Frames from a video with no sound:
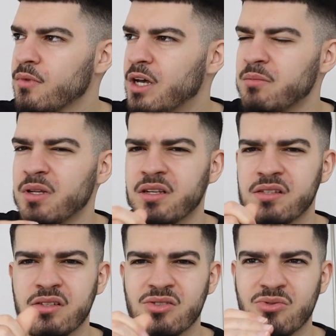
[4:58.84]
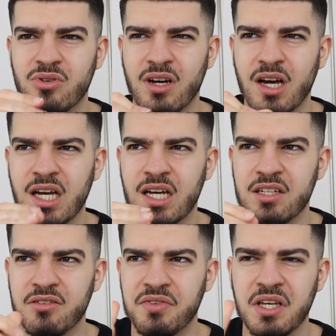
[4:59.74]
hat man das nicht so krank an
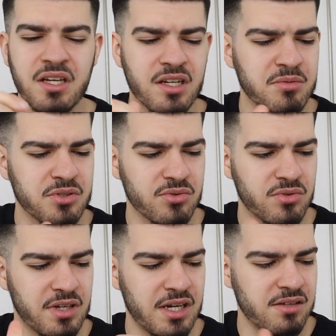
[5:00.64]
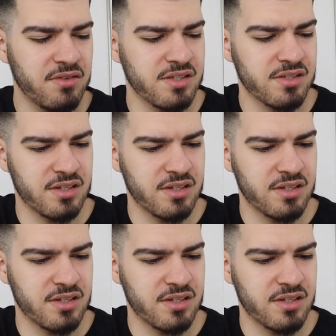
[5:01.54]
den Fingern, aber so teilweise